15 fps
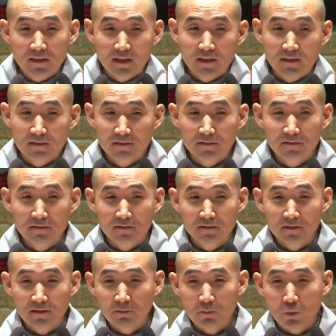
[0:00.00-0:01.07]
어,
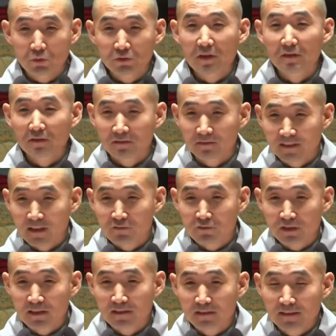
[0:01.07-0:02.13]
그냥 보세요.
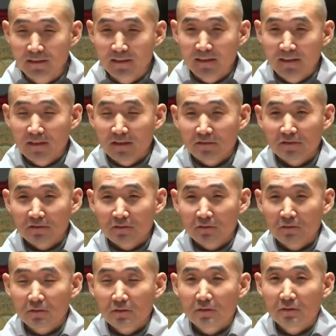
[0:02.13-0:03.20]
나중에.
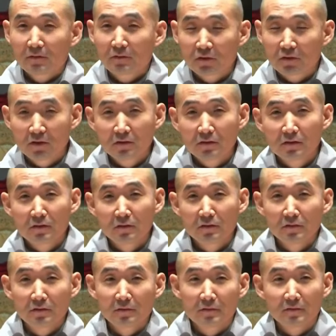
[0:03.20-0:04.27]
또
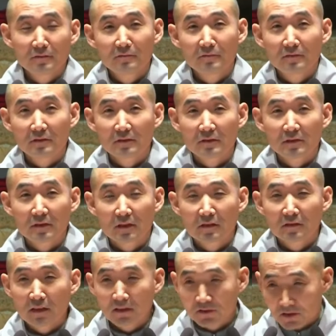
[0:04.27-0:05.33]
저는 이제
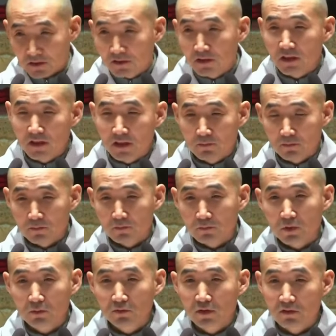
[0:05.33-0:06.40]
금강 청년의
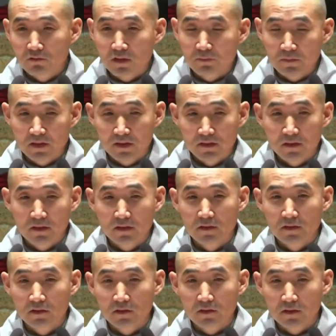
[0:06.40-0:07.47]
보부들하고 함께 이제
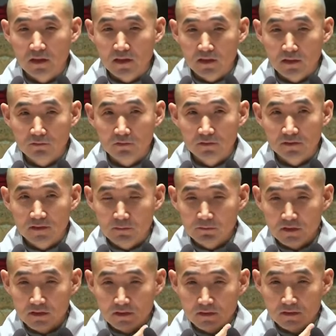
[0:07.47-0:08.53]
가까운
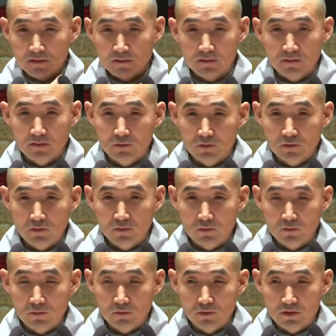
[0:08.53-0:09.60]
잠실
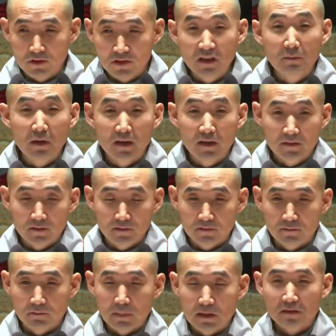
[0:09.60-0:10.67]
시네마에서
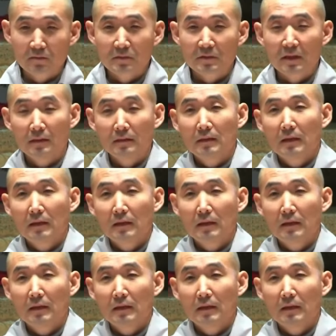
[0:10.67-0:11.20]
봤습니다.